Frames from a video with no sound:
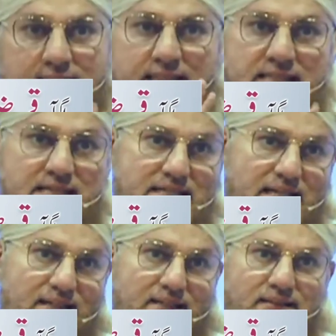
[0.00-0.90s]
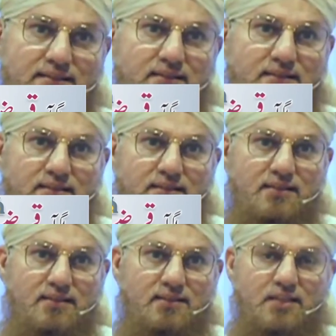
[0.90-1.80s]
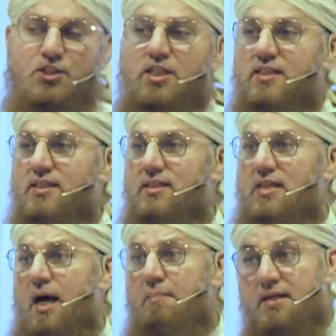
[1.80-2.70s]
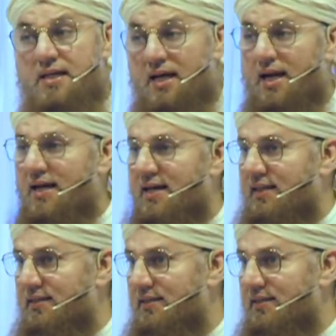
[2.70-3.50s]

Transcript: कर दिया जाएगा ये शख्स अब घर आया